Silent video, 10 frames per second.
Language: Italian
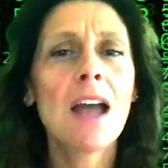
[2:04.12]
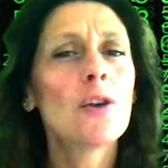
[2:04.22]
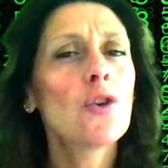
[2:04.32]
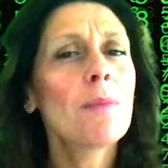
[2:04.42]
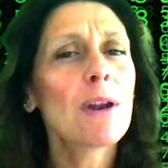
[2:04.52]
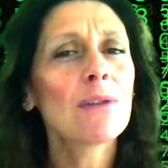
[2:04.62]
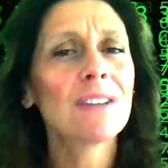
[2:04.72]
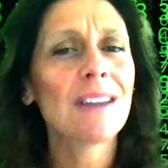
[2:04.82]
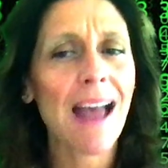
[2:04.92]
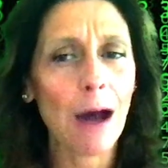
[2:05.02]

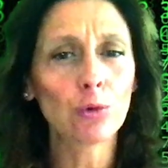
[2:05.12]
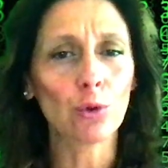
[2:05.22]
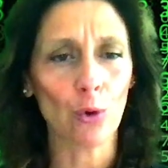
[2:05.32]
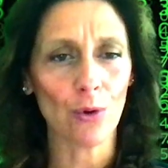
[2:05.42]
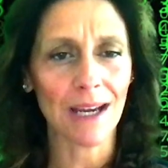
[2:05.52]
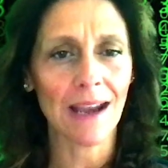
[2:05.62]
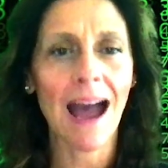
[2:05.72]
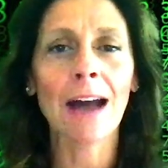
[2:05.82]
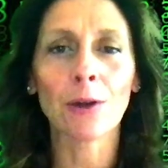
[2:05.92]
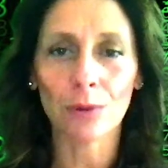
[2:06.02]
Numerosi autori
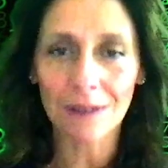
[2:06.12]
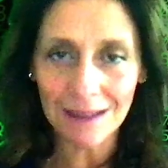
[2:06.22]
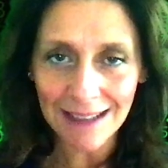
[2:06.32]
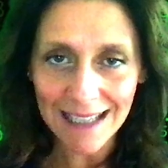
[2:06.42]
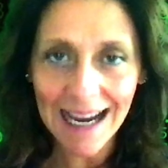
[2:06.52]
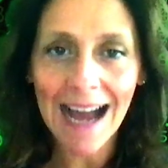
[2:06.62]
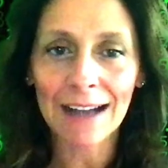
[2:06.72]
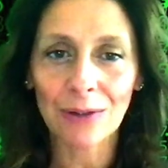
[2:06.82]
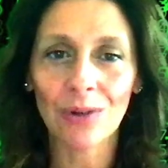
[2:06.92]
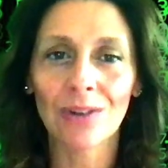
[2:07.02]
hanno
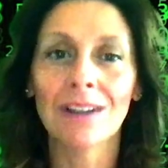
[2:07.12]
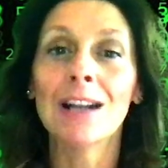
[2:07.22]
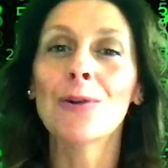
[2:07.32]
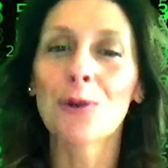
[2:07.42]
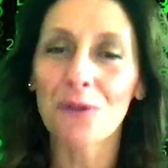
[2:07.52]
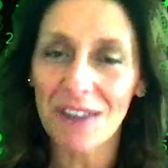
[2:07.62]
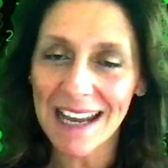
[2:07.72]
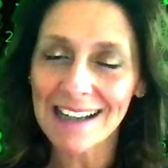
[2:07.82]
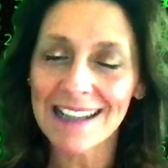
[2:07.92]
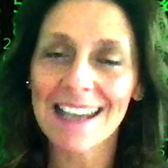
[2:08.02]
dedicato le loro
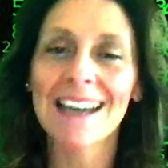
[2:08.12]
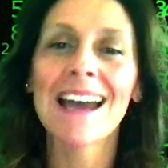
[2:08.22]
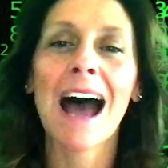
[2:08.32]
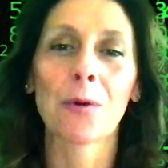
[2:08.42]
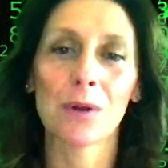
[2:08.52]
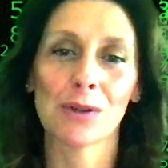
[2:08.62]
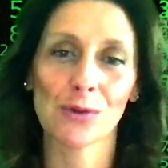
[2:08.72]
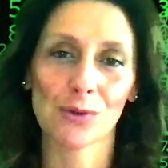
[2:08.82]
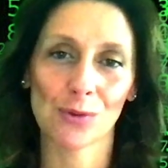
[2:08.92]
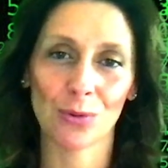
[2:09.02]
veglie a
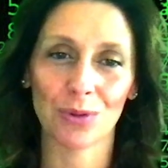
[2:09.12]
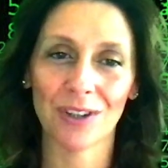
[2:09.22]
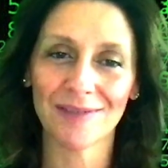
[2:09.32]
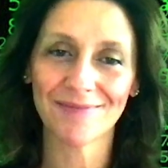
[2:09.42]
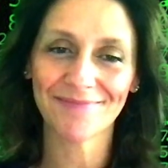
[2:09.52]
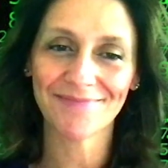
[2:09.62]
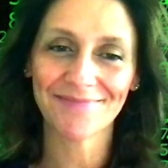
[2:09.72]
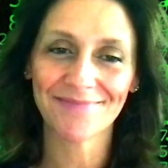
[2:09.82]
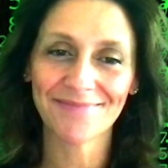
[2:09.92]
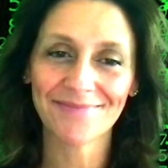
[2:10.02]
questo studio.
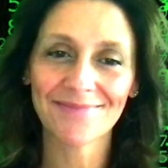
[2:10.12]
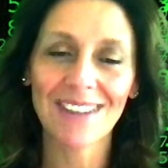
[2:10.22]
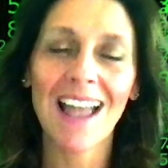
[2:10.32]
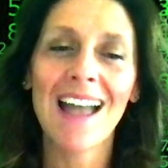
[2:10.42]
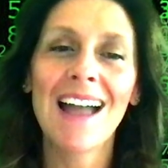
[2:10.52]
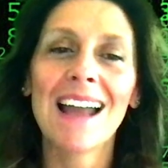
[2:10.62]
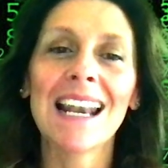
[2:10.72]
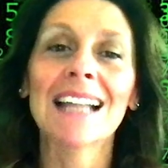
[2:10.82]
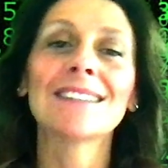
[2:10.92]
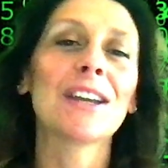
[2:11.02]

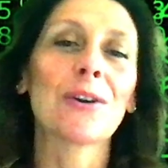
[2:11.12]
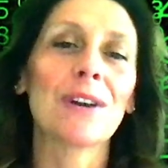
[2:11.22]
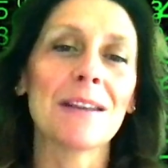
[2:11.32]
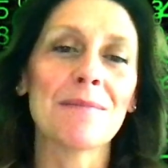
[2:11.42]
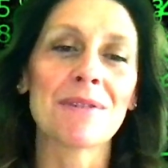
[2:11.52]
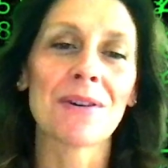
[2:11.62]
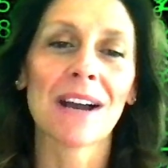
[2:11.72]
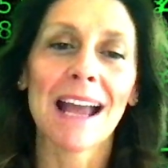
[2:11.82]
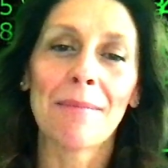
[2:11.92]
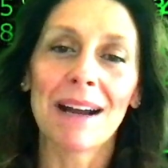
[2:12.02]
L'antico
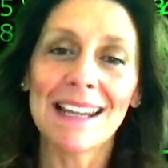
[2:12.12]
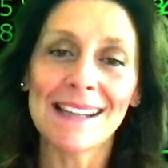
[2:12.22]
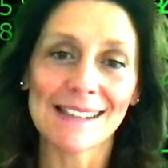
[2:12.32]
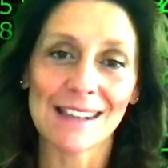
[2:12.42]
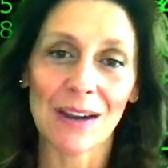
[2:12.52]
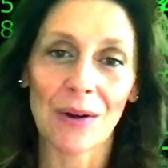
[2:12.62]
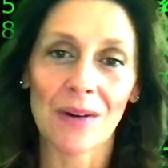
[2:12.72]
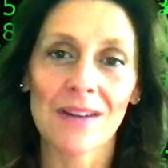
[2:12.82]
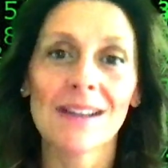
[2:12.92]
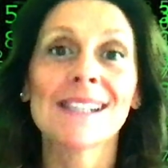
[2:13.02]
libro
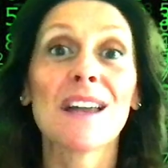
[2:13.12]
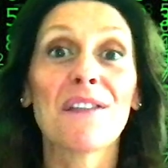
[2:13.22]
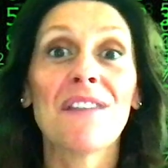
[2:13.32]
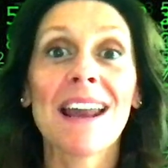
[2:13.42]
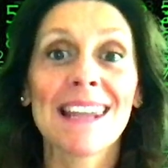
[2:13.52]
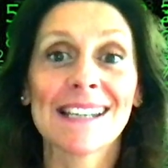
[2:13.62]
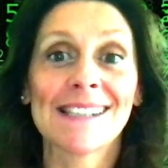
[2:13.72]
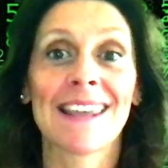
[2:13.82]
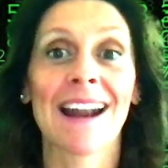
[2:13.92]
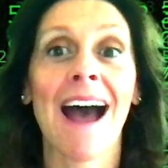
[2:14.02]
cabalistico Sefer
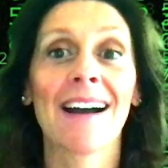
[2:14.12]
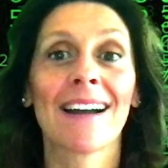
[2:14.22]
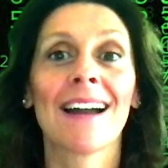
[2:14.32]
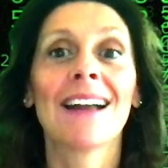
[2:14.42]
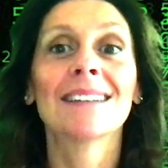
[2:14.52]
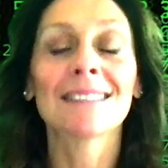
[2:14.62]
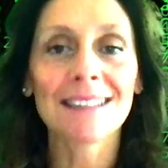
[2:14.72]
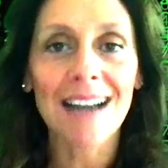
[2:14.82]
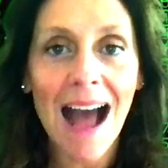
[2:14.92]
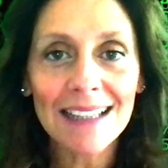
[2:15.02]
Yetzirah
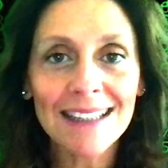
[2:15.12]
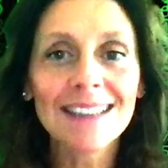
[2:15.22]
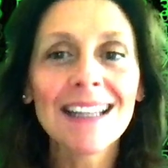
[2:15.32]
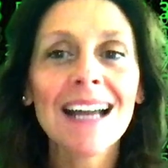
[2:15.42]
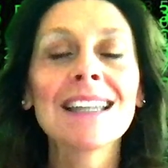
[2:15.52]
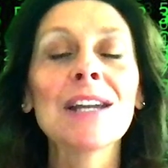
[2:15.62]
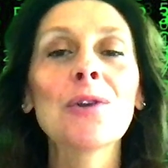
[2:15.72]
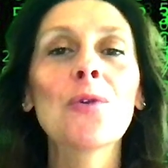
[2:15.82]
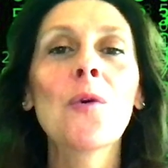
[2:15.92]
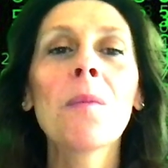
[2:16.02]
tratta dei
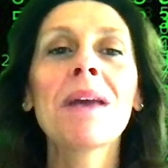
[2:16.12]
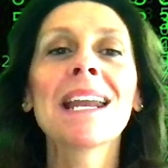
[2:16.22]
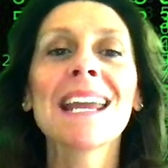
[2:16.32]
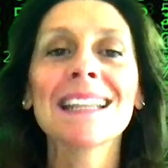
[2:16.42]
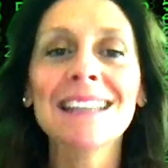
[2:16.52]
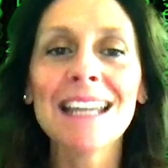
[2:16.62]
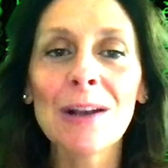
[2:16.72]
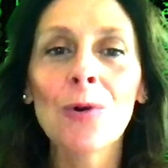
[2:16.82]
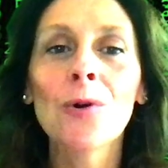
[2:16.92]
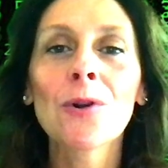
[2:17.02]
numeri e dei
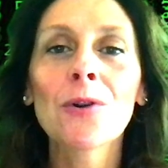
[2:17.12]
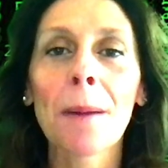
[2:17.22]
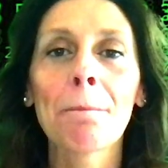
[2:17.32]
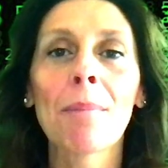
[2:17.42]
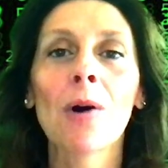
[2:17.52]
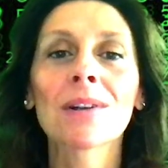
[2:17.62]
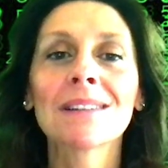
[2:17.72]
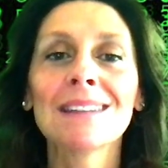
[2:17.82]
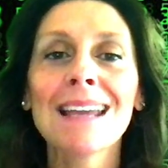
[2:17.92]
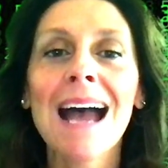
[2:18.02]
loro
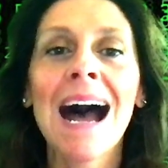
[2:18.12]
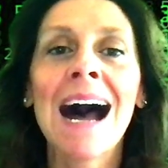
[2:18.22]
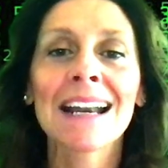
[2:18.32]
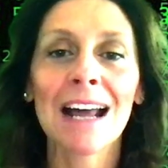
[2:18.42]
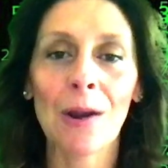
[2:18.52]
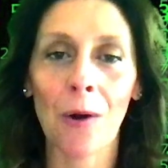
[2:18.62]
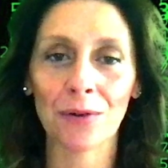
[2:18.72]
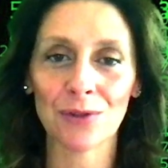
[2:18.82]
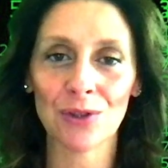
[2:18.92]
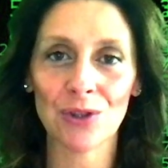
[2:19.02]
rapporti
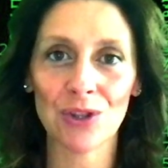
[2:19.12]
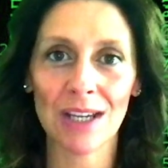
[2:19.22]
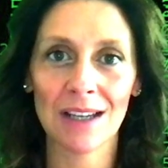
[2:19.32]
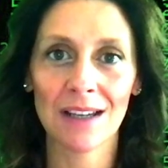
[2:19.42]
analogici